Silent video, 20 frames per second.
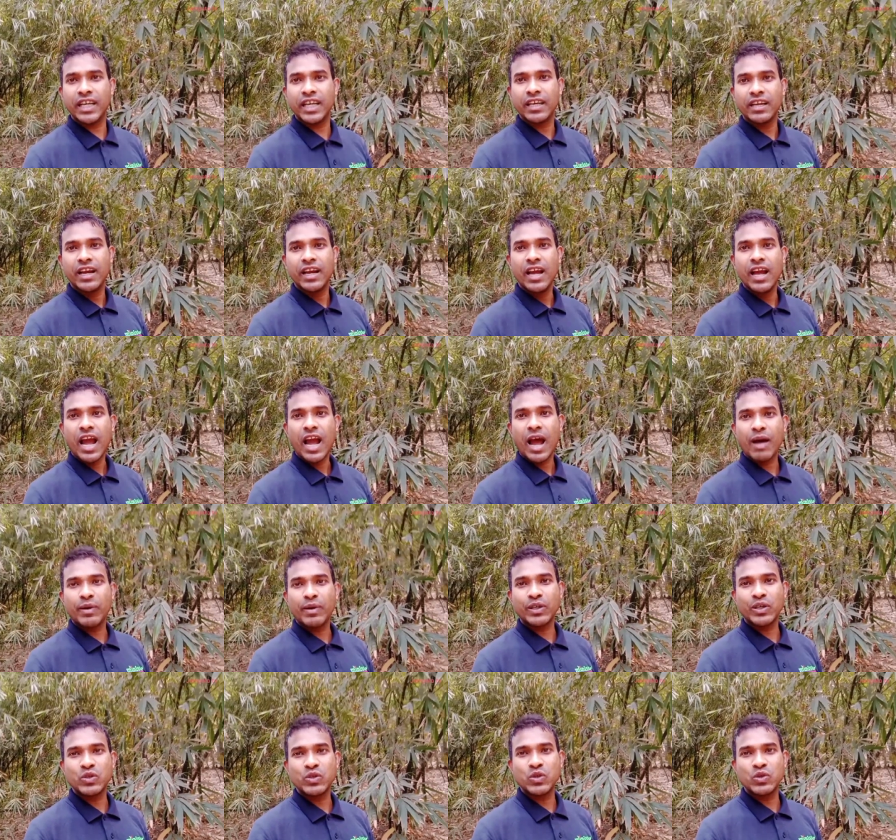সেই
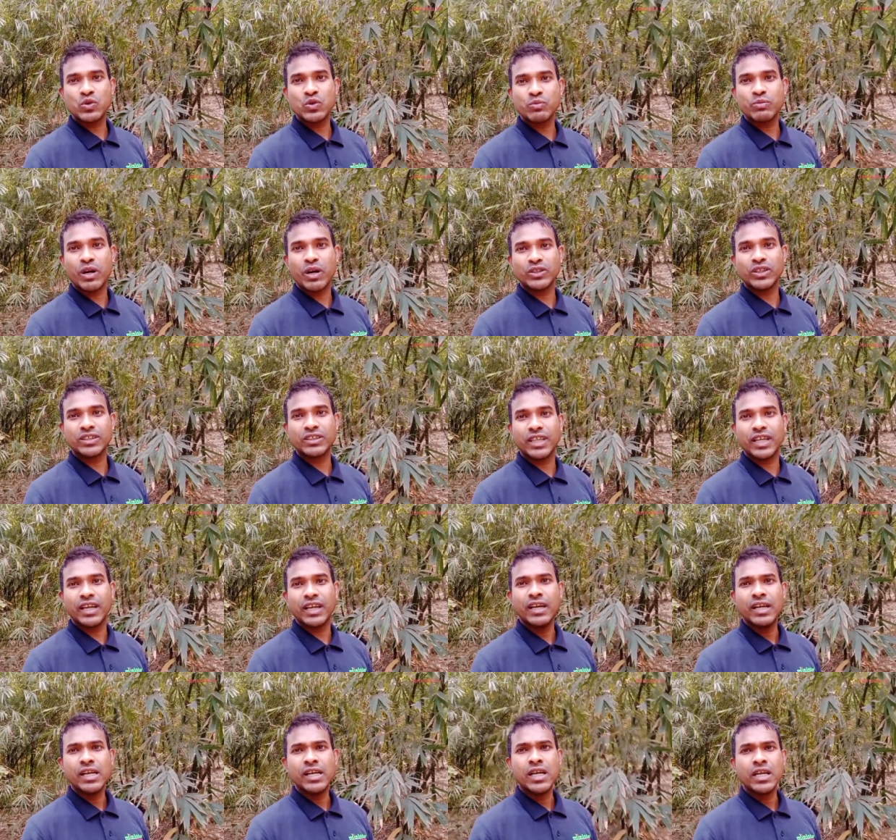আবার কিছু কিছু মানুষ আছে
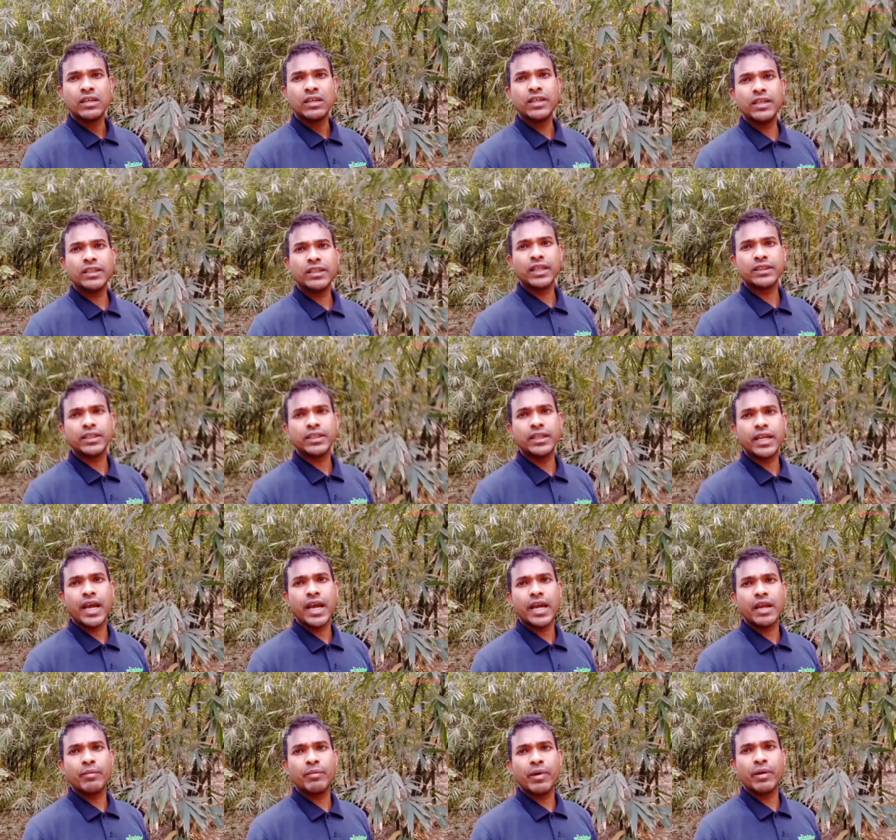নিতাছে
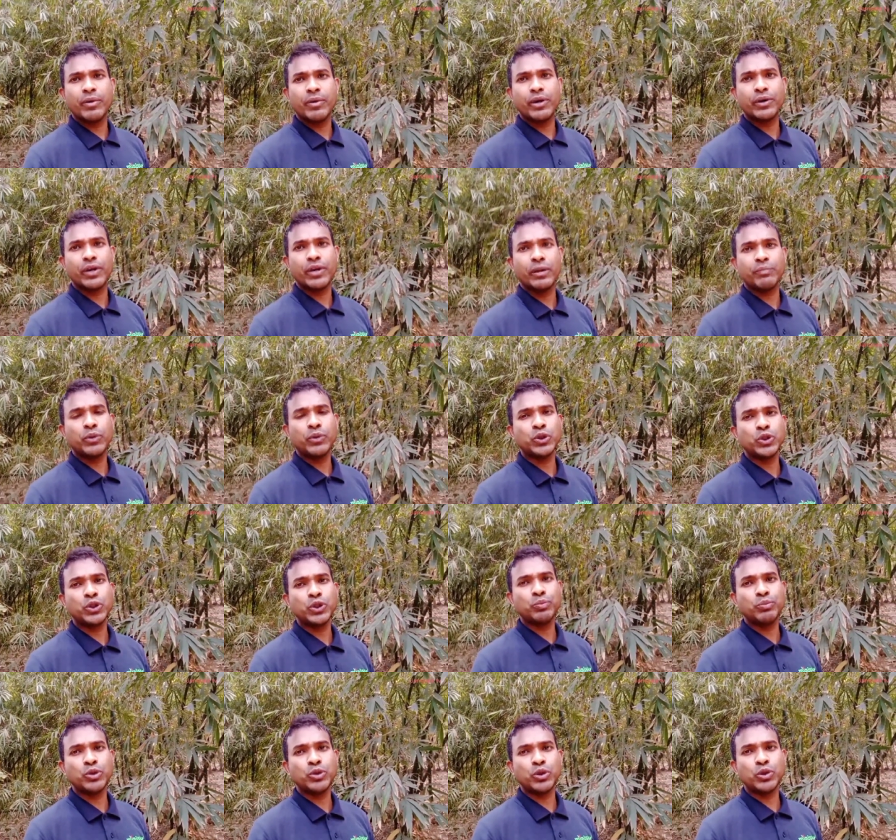নিহাইরা ব্যবহার করে
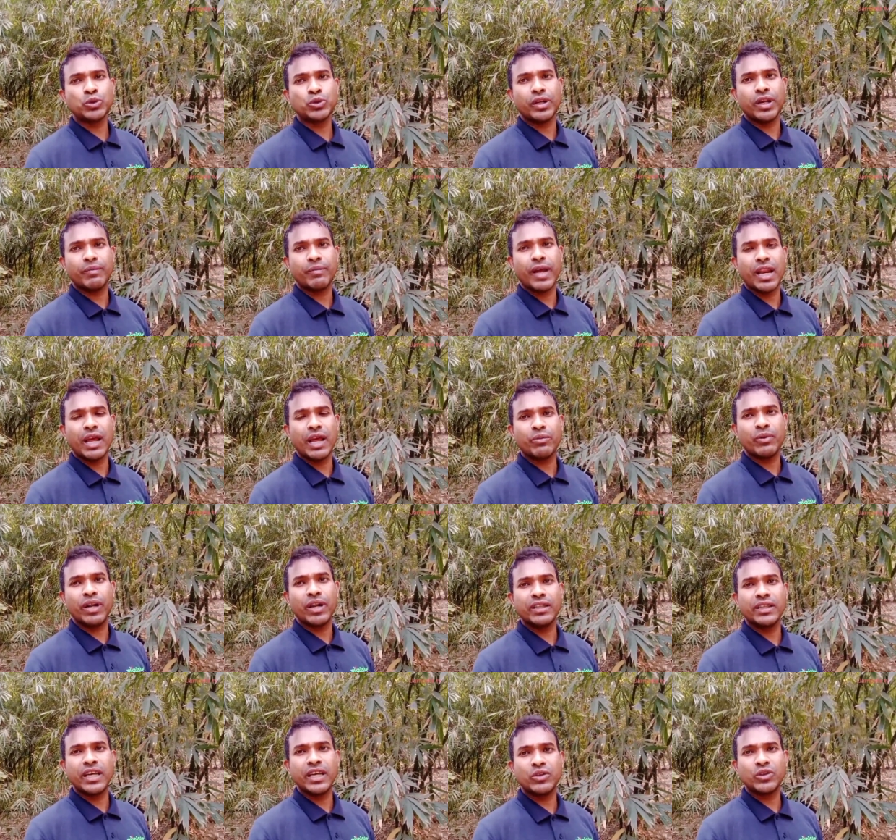পুসুস পুসুস করে ফালায়
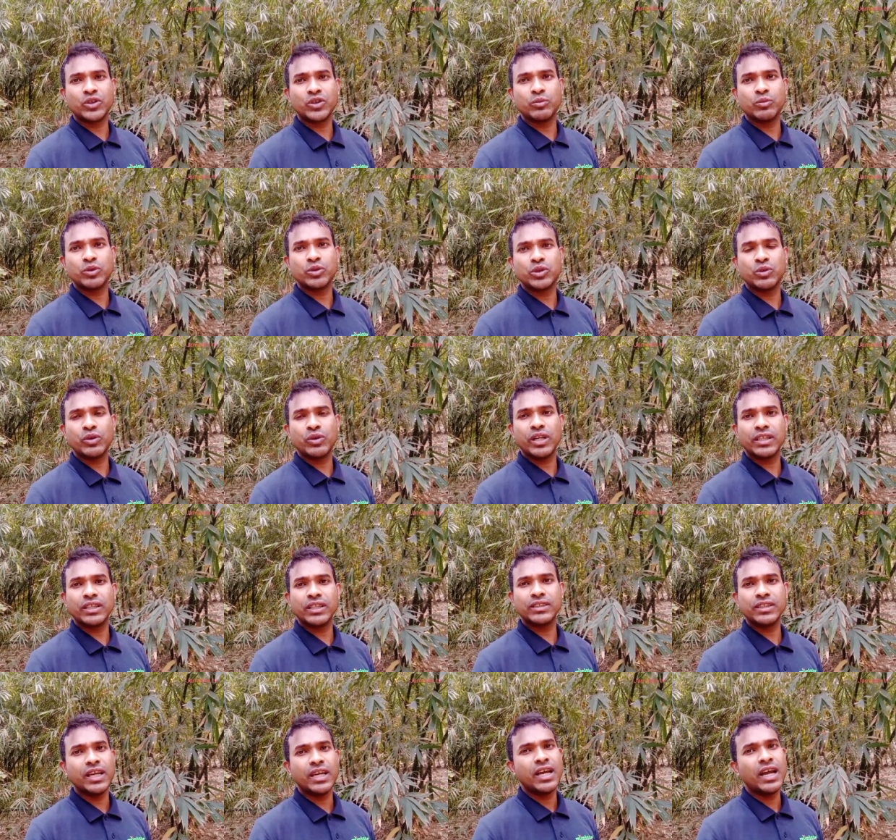ফুলায় দিয়া নষ্ট মষ্ট করে
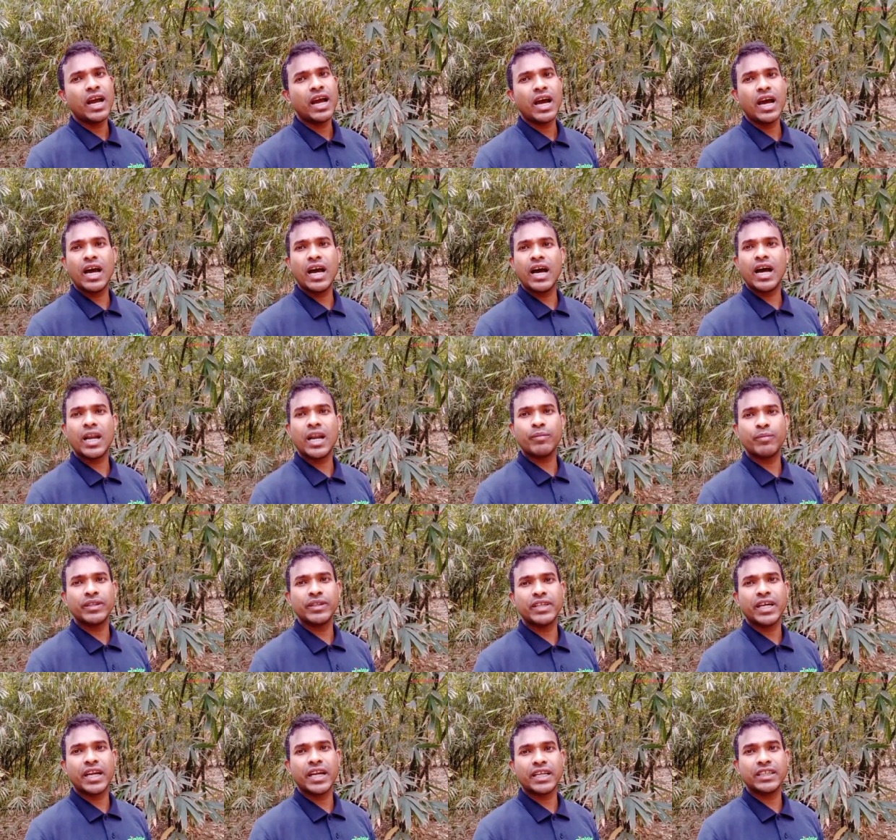আলতেছে আর
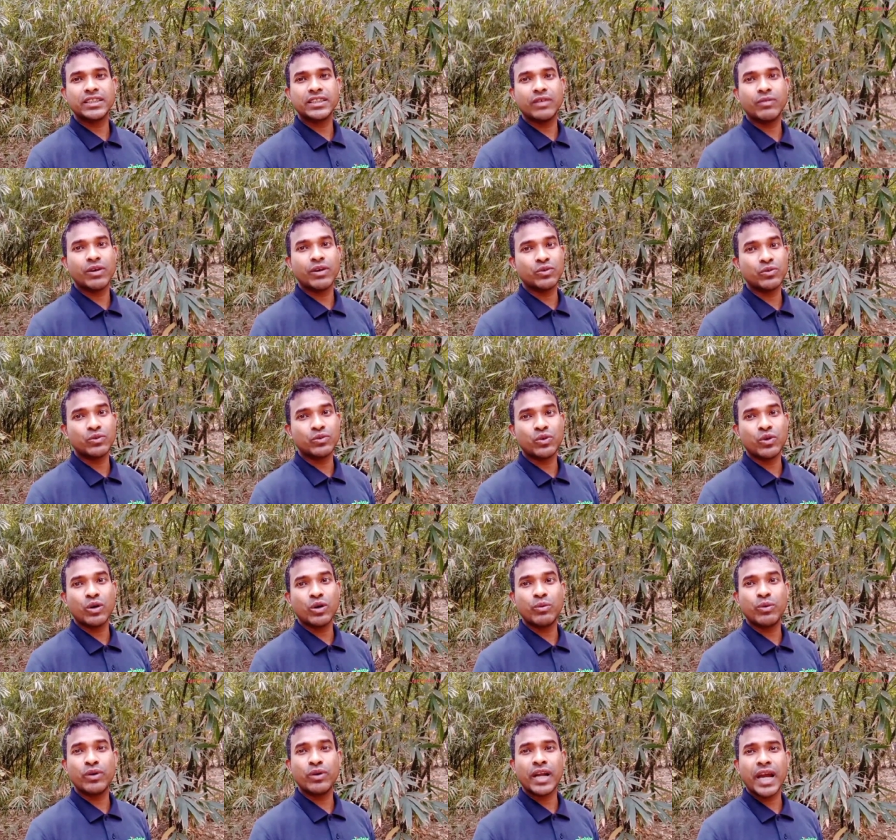আপনার দ্বারের কাছে আবার কোনো
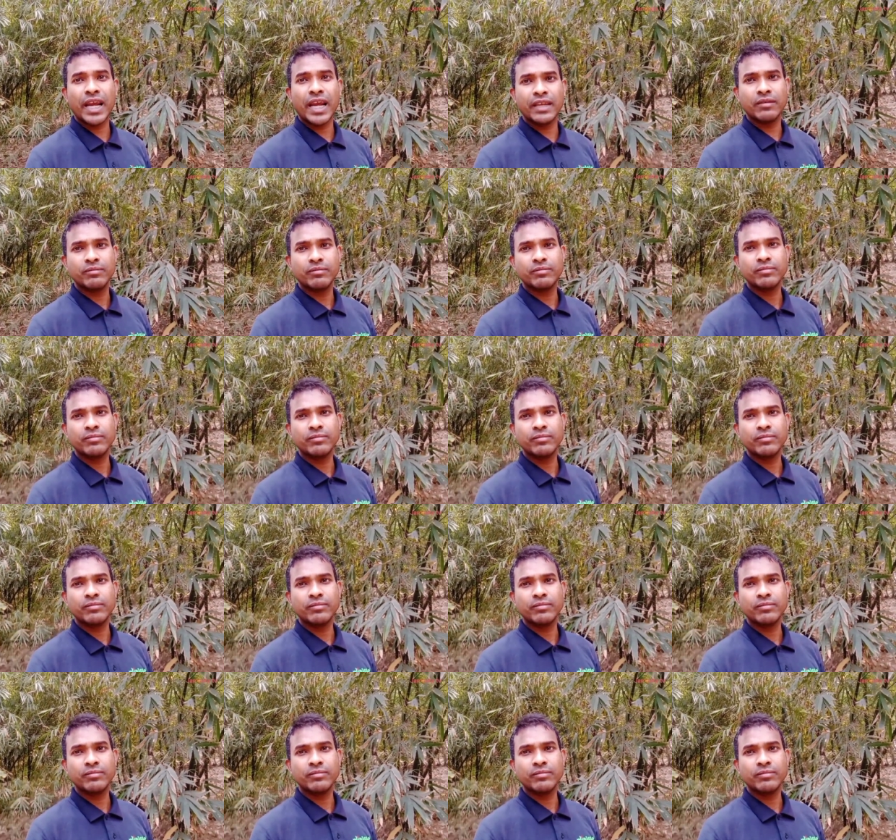খবর নাই